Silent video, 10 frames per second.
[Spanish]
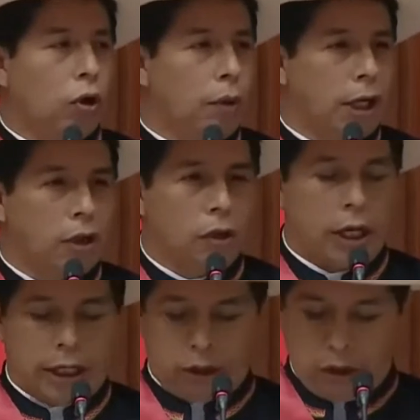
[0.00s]
los
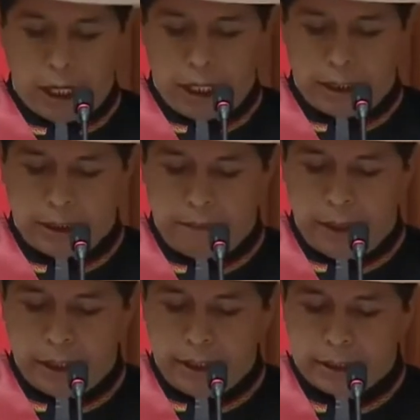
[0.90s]
gobernadores regionales del
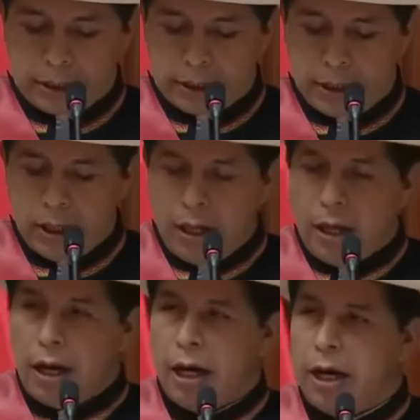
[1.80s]
país
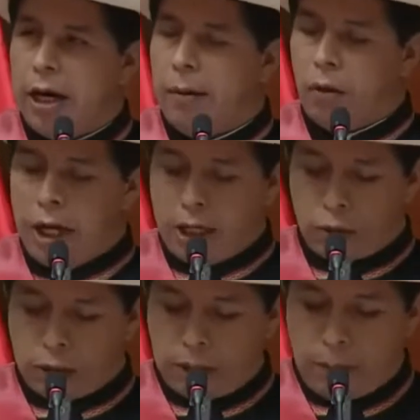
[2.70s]
a elaborar
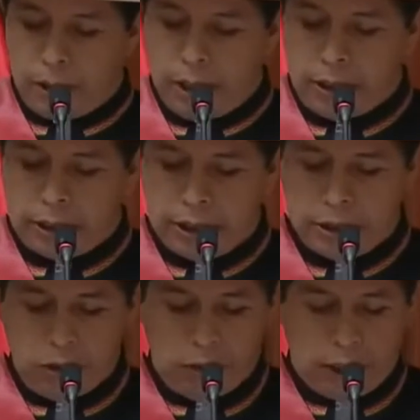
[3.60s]
sus
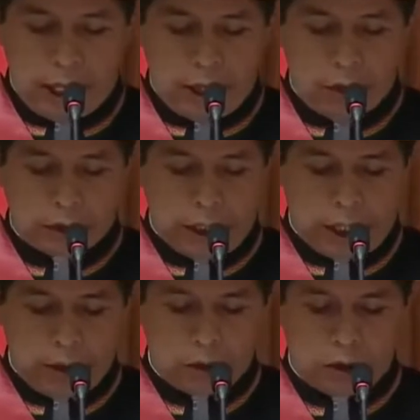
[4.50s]
expedientes y ubicar los
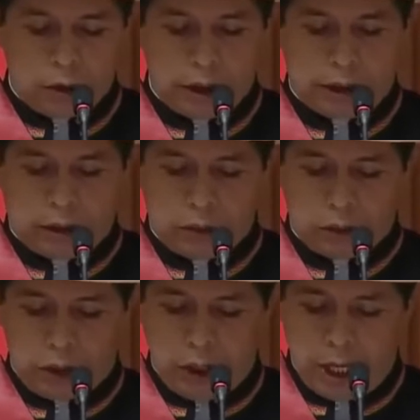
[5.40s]
terrenos donde se
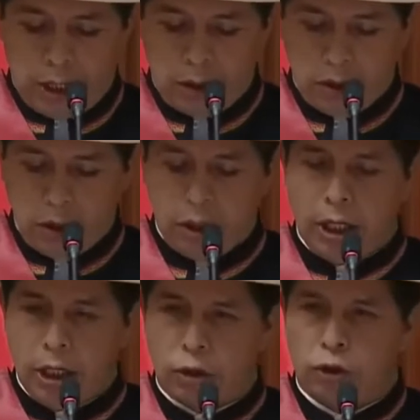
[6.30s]
construirán
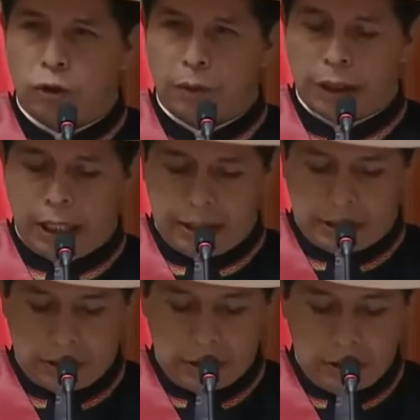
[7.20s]
estos
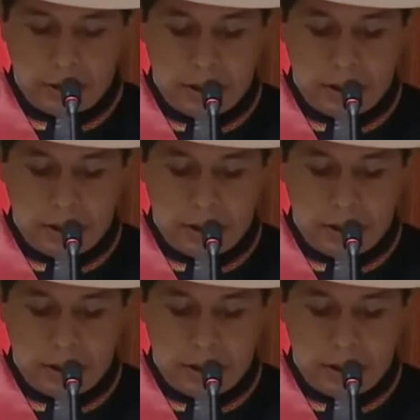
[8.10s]
hospitales.